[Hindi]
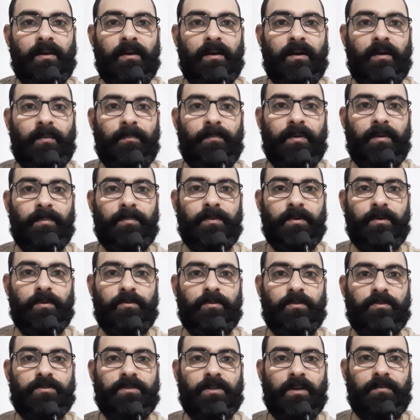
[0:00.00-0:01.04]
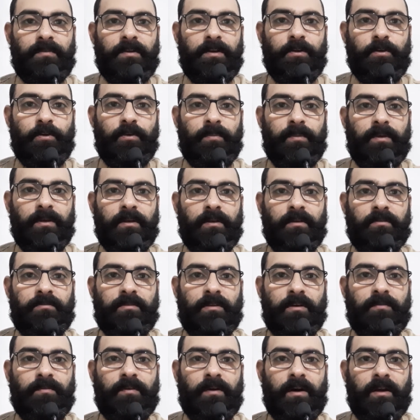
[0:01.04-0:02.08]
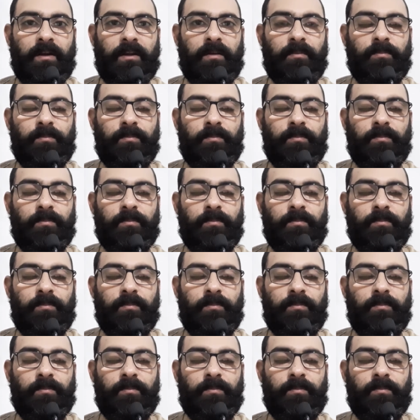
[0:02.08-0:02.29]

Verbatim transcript: हमने अपनी गुज्त वीडियो में इस्तफ़ार